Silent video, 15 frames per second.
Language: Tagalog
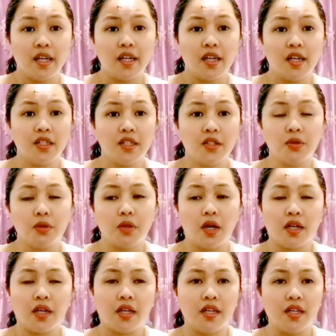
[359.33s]
lang yung
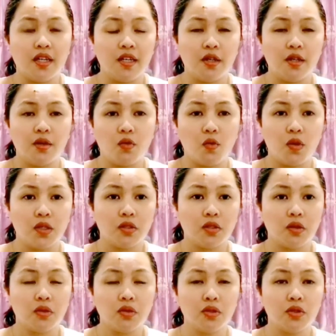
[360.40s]
aking Watson's